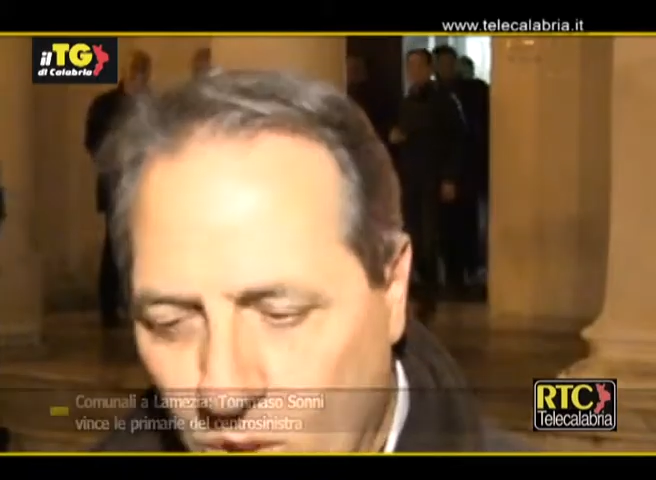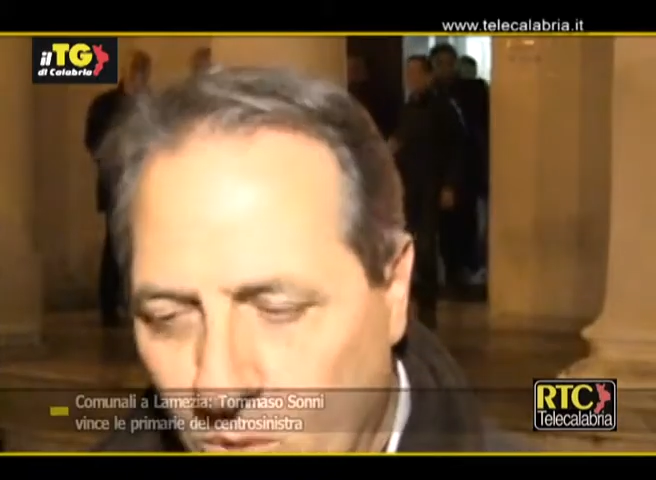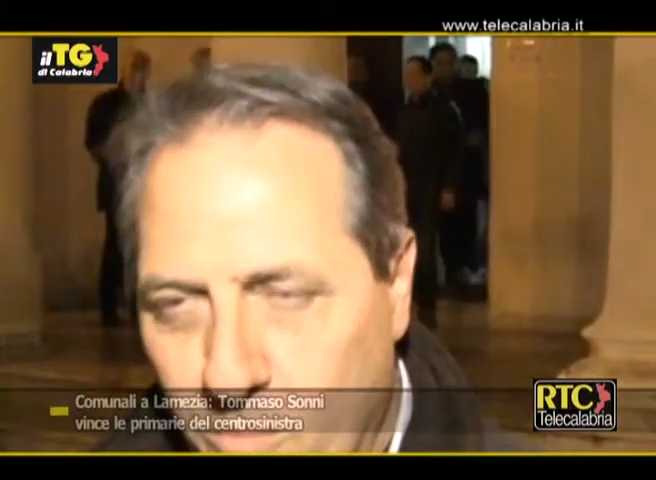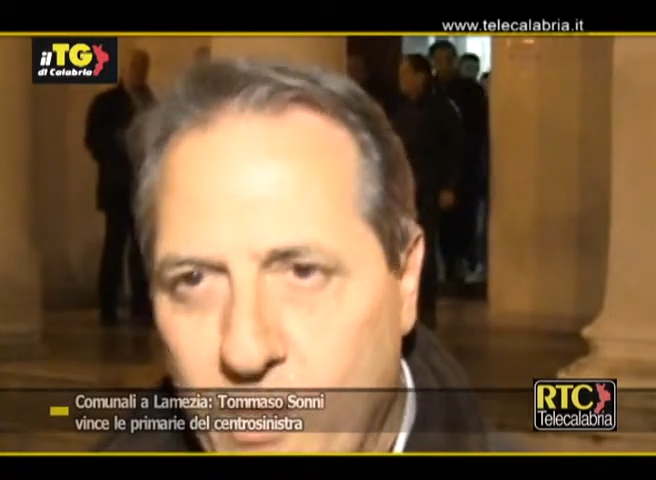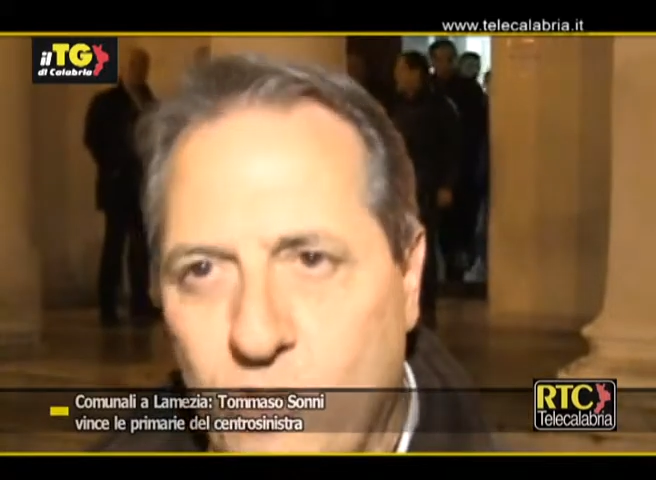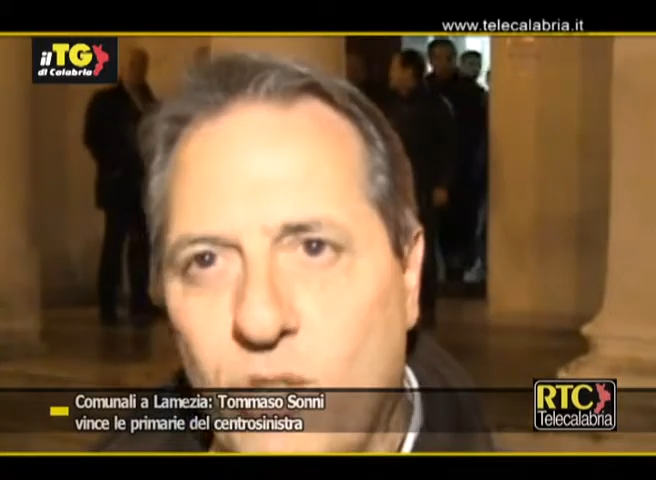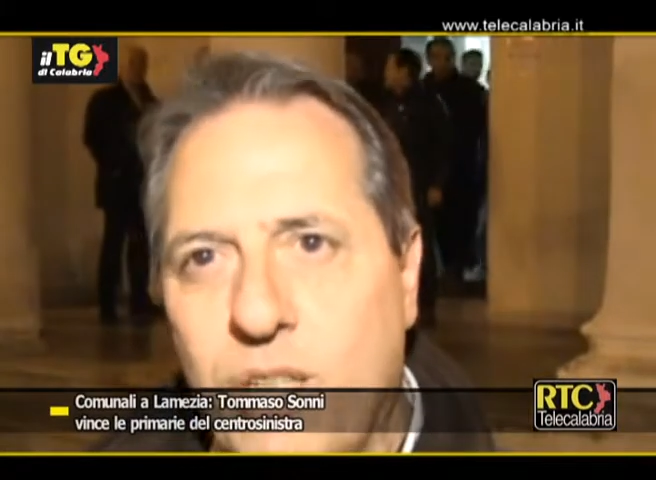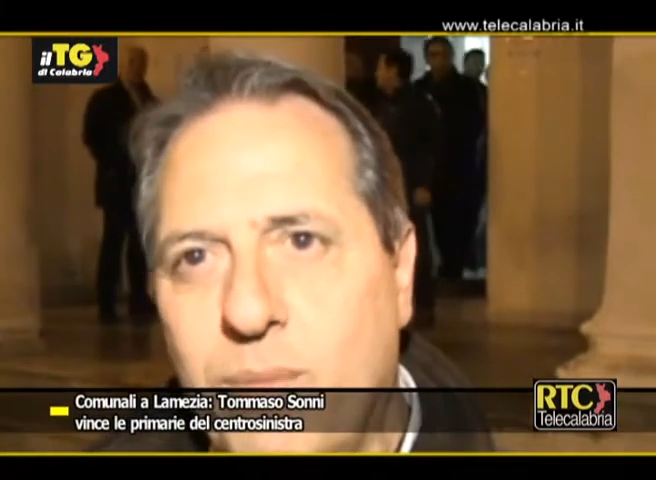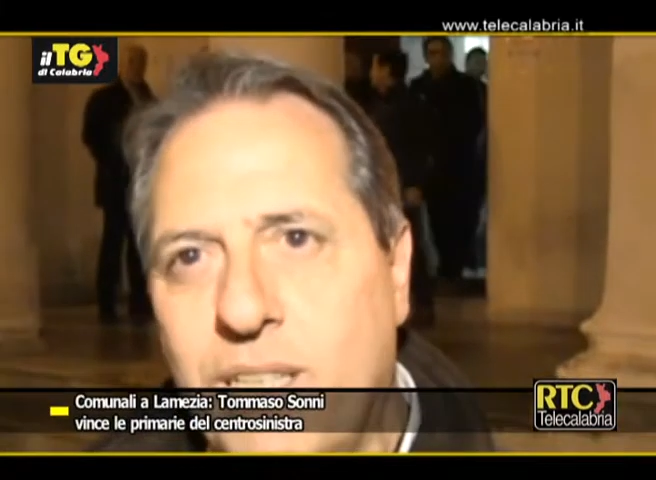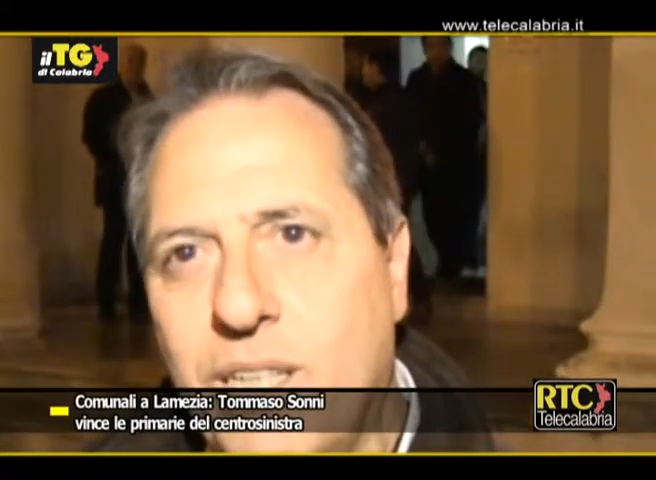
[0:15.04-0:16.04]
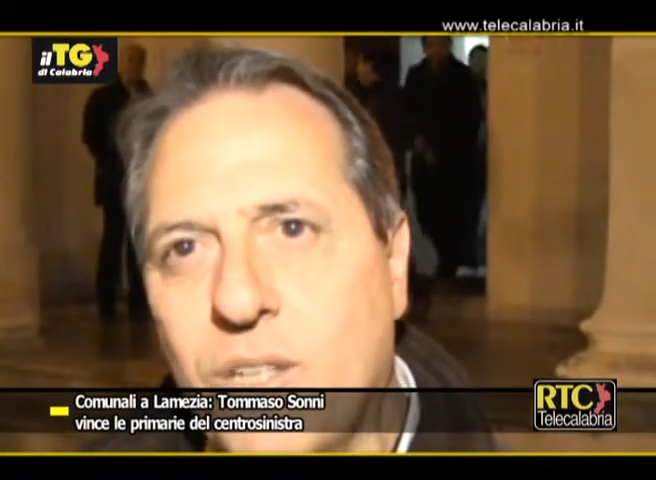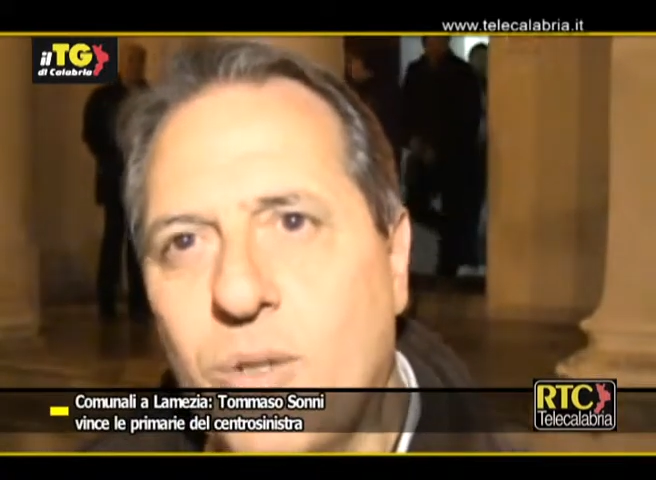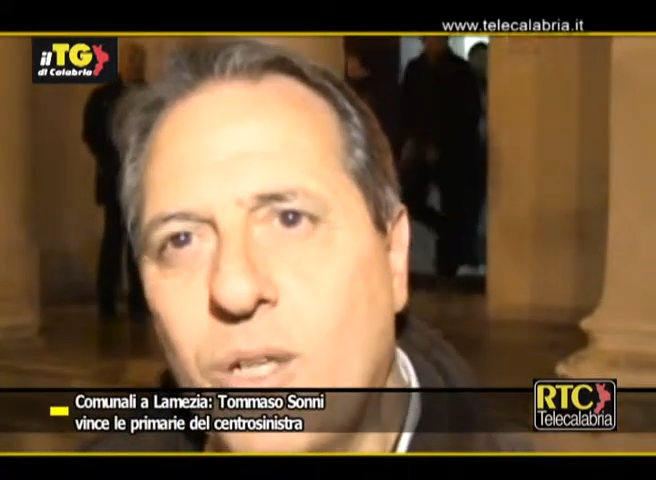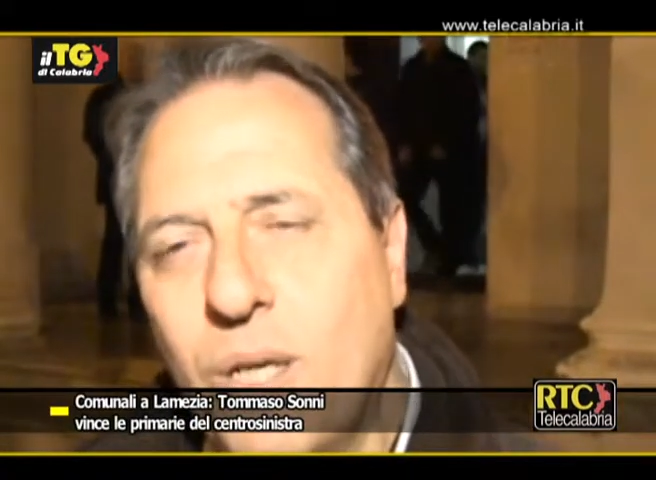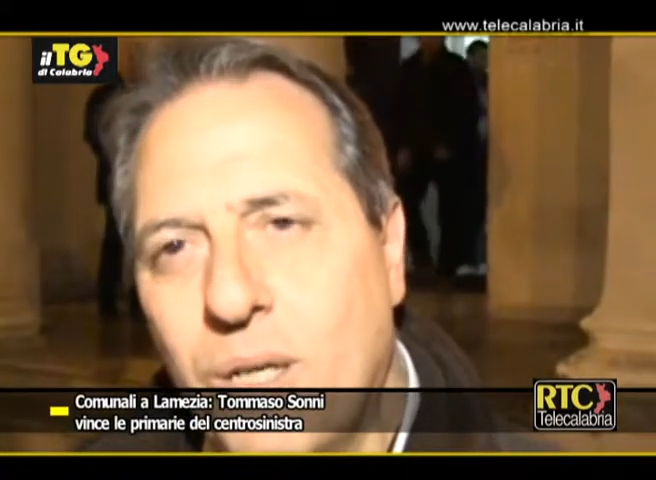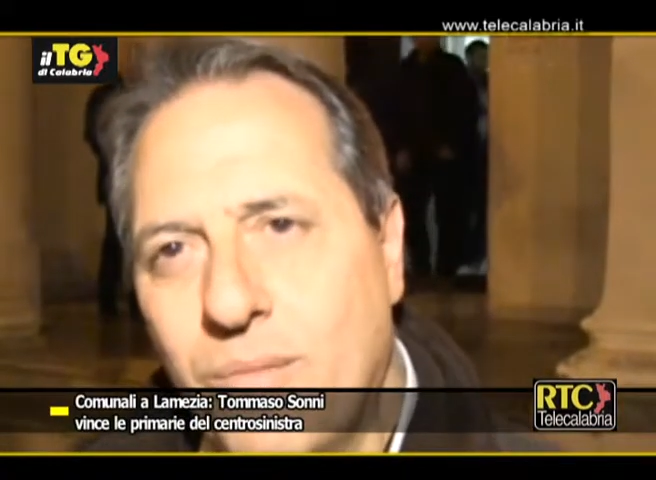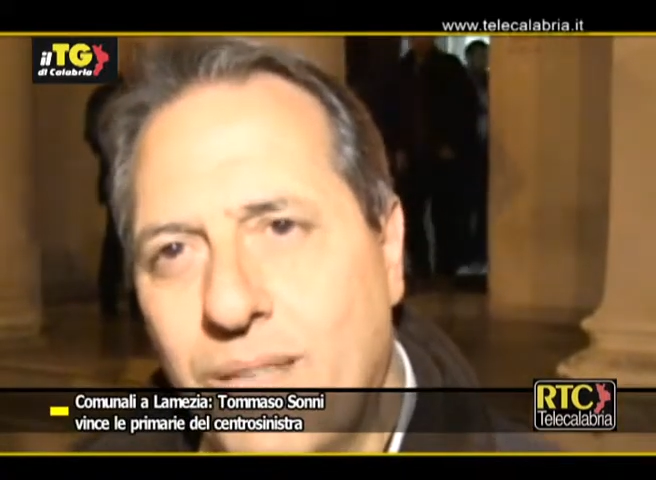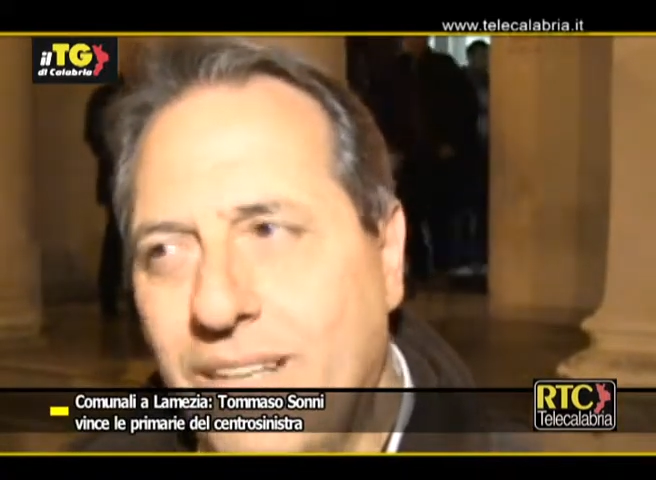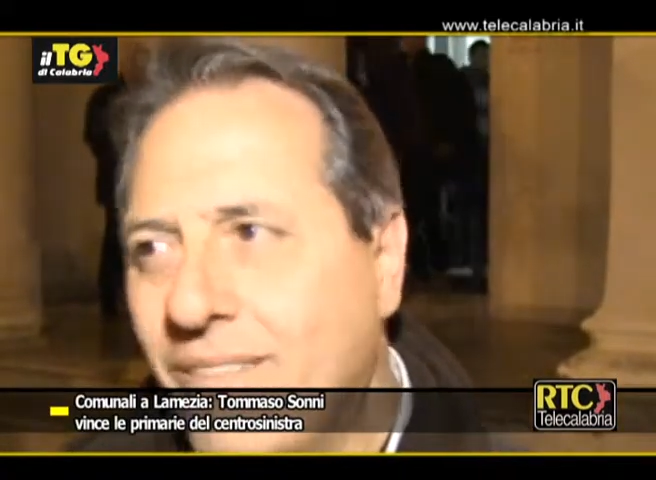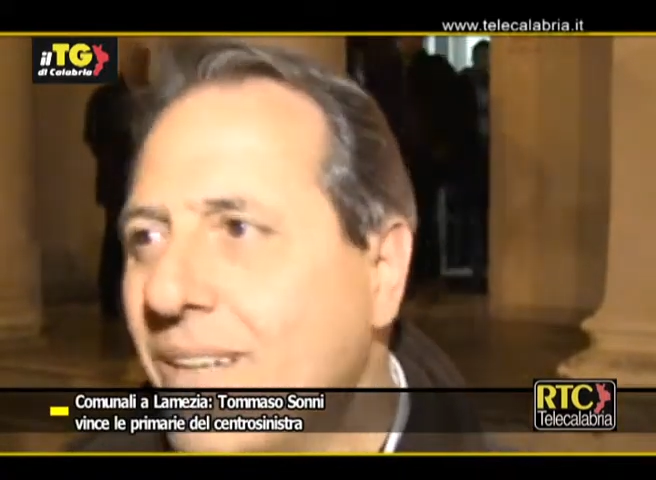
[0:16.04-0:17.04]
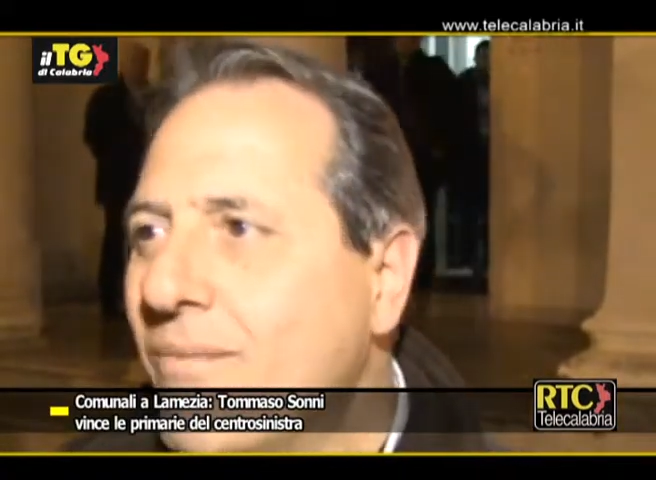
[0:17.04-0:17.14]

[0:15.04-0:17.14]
E Tommaso Sonni, il candidato